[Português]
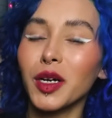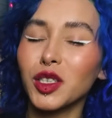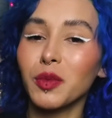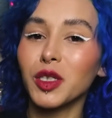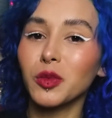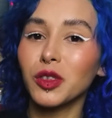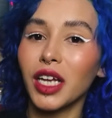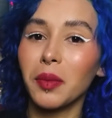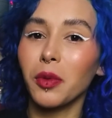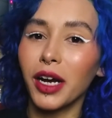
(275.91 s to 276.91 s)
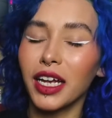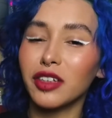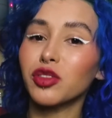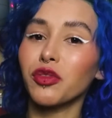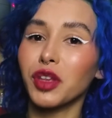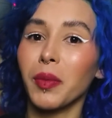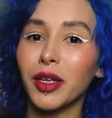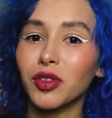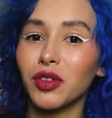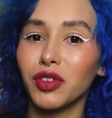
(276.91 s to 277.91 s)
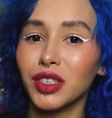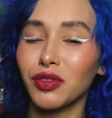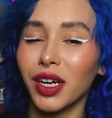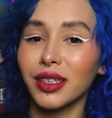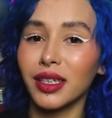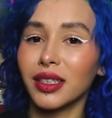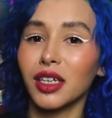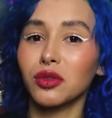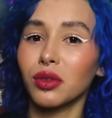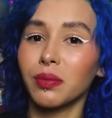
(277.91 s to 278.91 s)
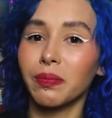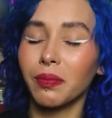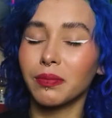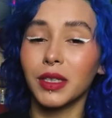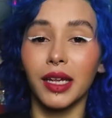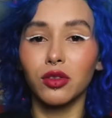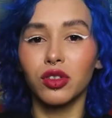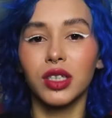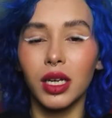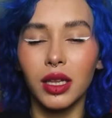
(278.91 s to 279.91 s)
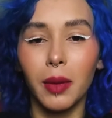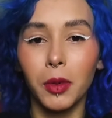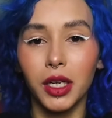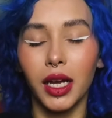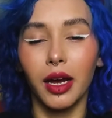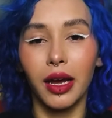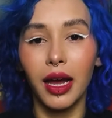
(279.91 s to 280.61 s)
mas ao mesmo tempo aquele sofrimento que você fica tentando traduzir, né? Porque